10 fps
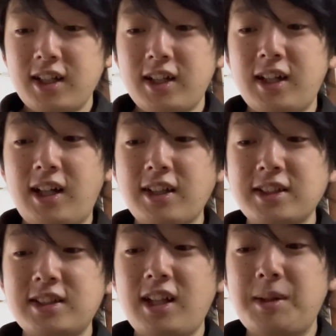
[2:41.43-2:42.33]
いや
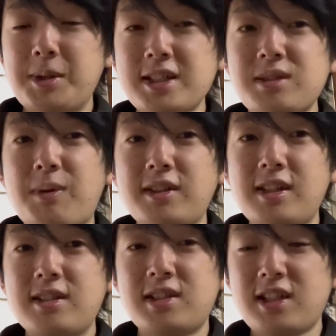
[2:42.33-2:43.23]
私ね、
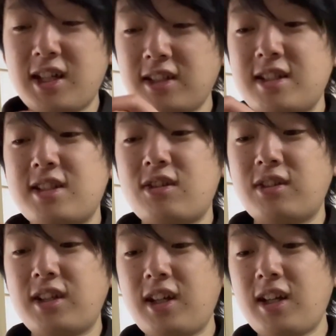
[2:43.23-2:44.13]
エビカツパンね、好きなんです
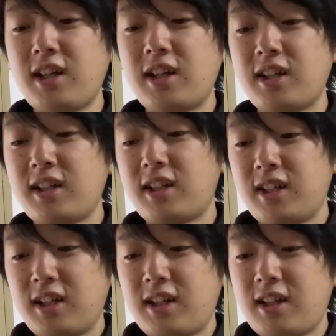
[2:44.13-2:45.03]
よね。
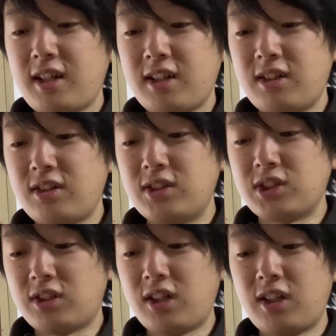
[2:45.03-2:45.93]
よい
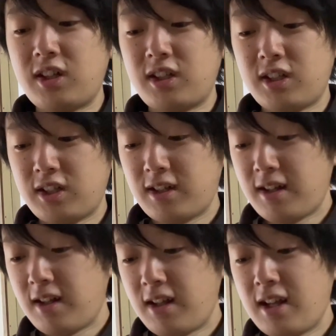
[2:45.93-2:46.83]
しょ。
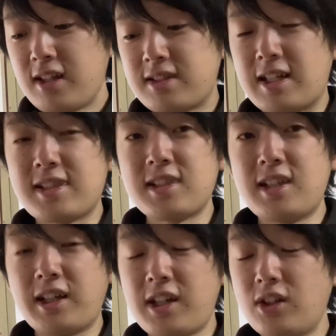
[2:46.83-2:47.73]
雑
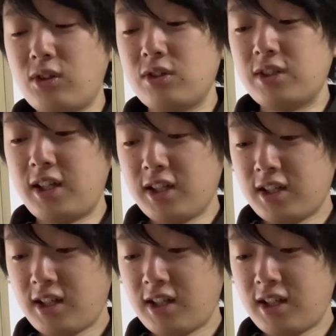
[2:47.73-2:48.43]
に開けるというね。